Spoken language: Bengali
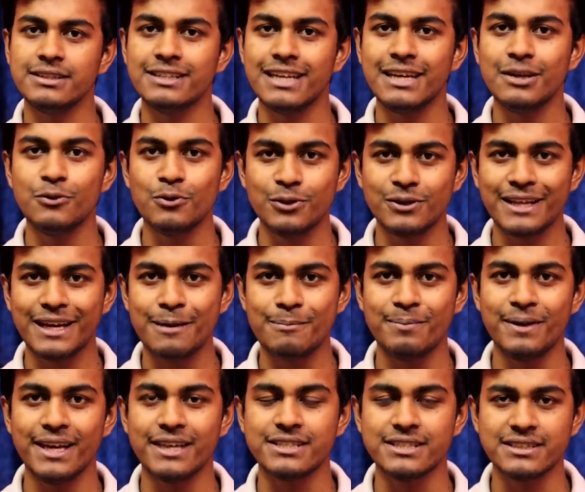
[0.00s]
যেইগুলো থেকে
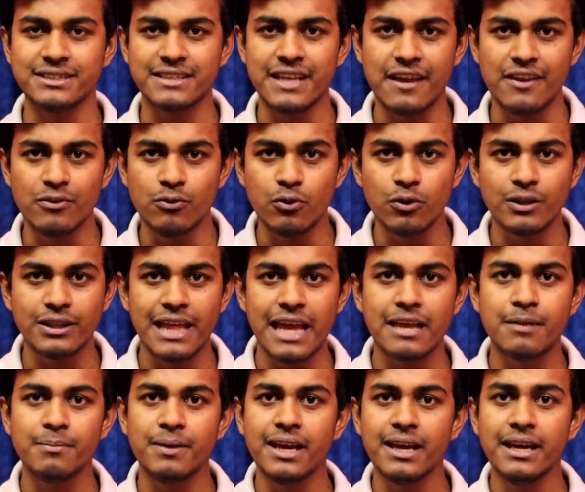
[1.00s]
পেয়েছেন সেইগুলো
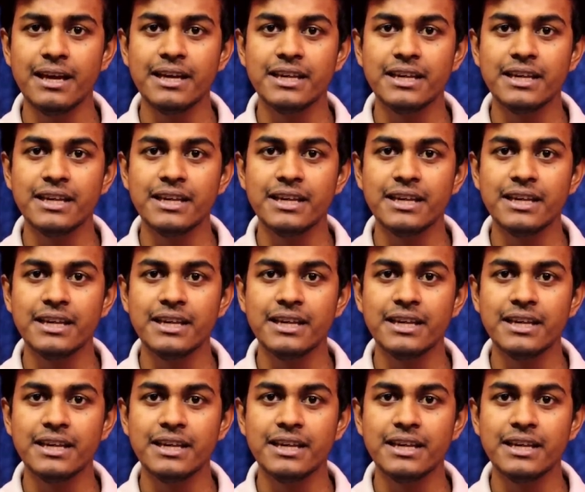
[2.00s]
দেখবে